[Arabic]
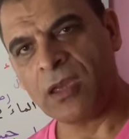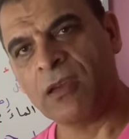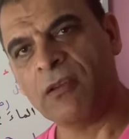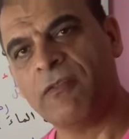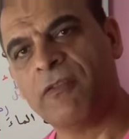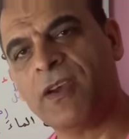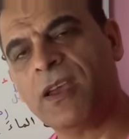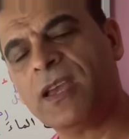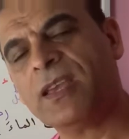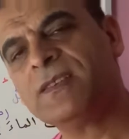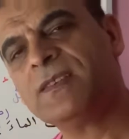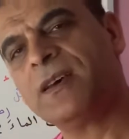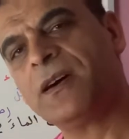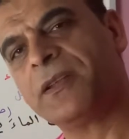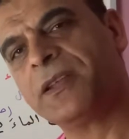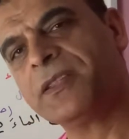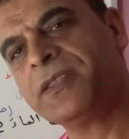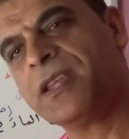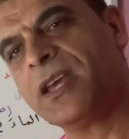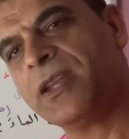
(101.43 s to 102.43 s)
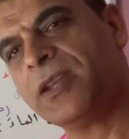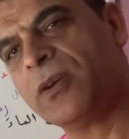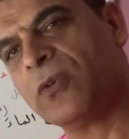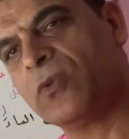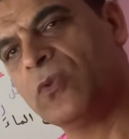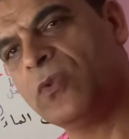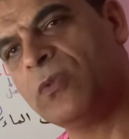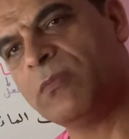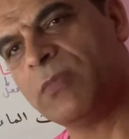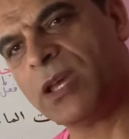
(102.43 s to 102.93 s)
فإذا أردنا أن
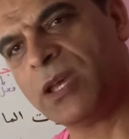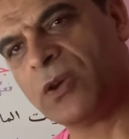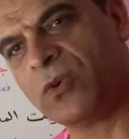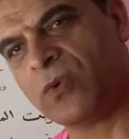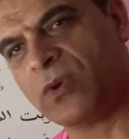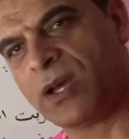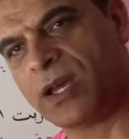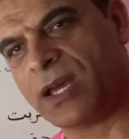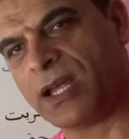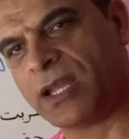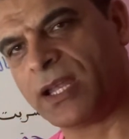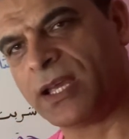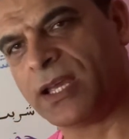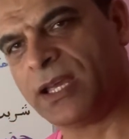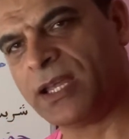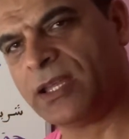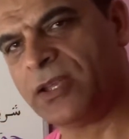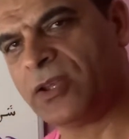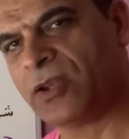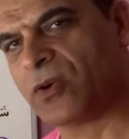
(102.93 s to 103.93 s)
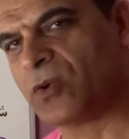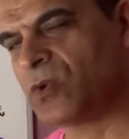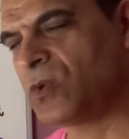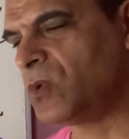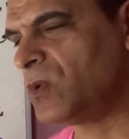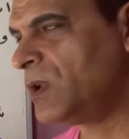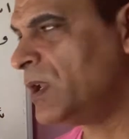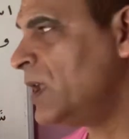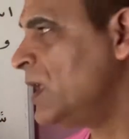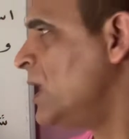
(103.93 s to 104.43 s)
نقول ما هو الحال
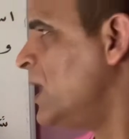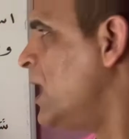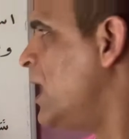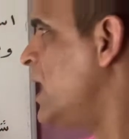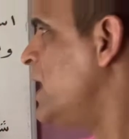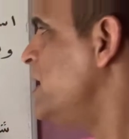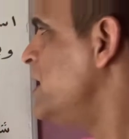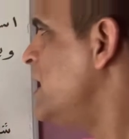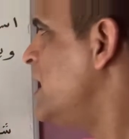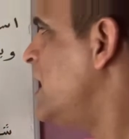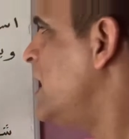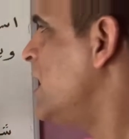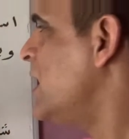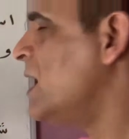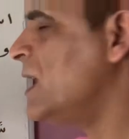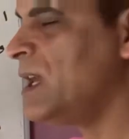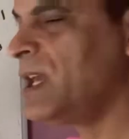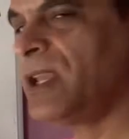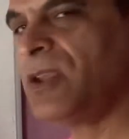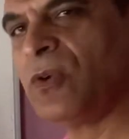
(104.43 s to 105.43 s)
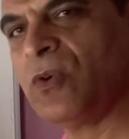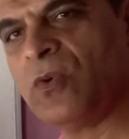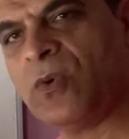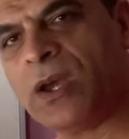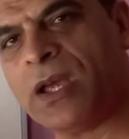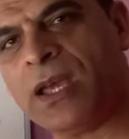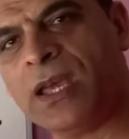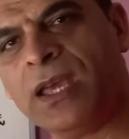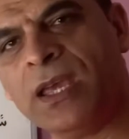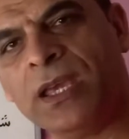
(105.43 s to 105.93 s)
نقول أن الحال
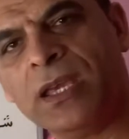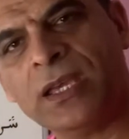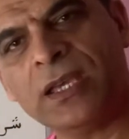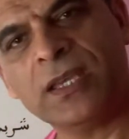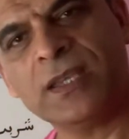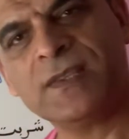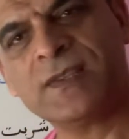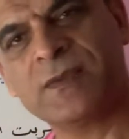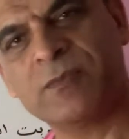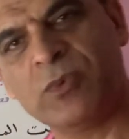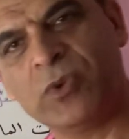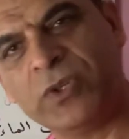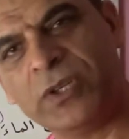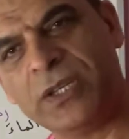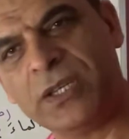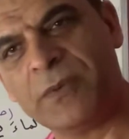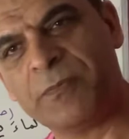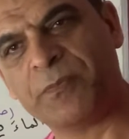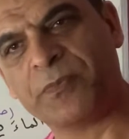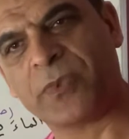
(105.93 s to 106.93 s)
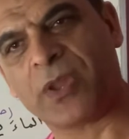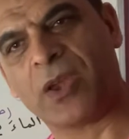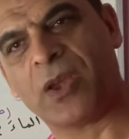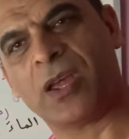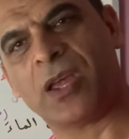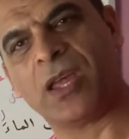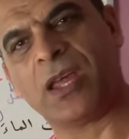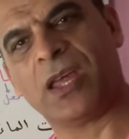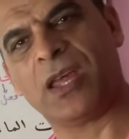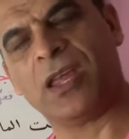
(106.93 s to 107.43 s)
هو اسم
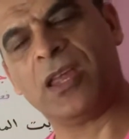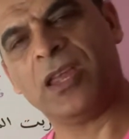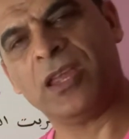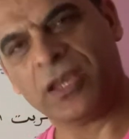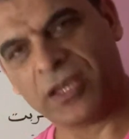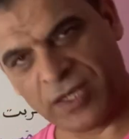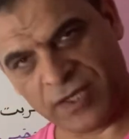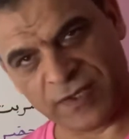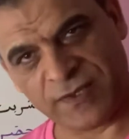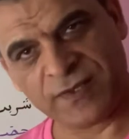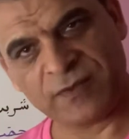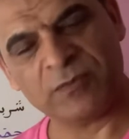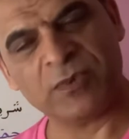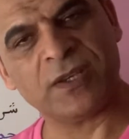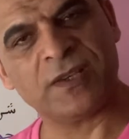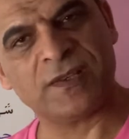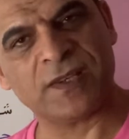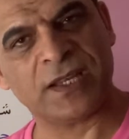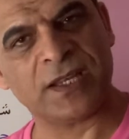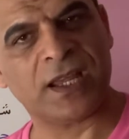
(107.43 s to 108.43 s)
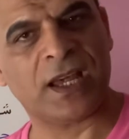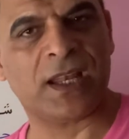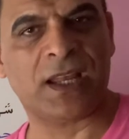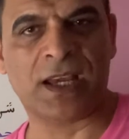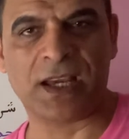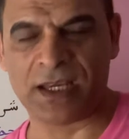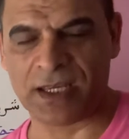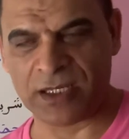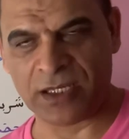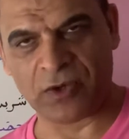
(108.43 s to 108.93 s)
اسم إذا
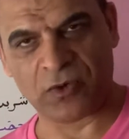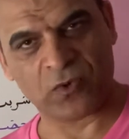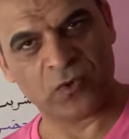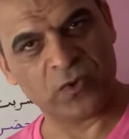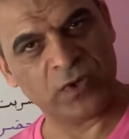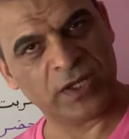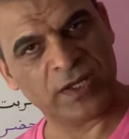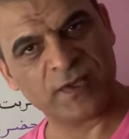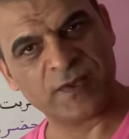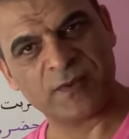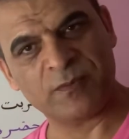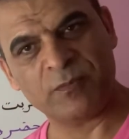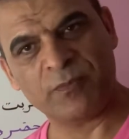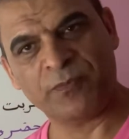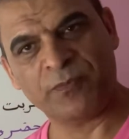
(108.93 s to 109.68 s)
الحال يكون اسم